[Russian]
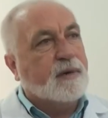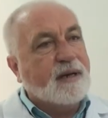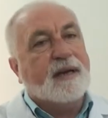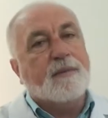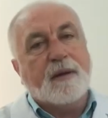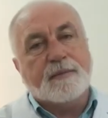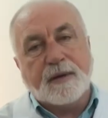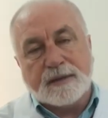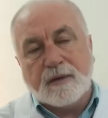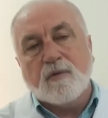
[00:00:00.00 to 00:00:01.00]
и начать с
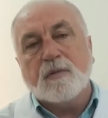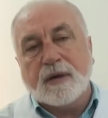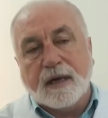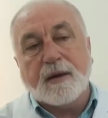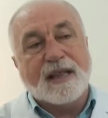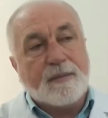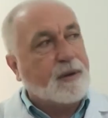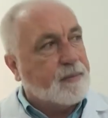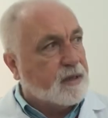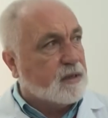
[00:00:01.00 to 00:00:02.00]
наиболее важного, не
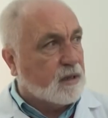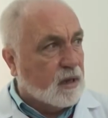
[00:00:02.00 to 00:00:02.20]
терпящего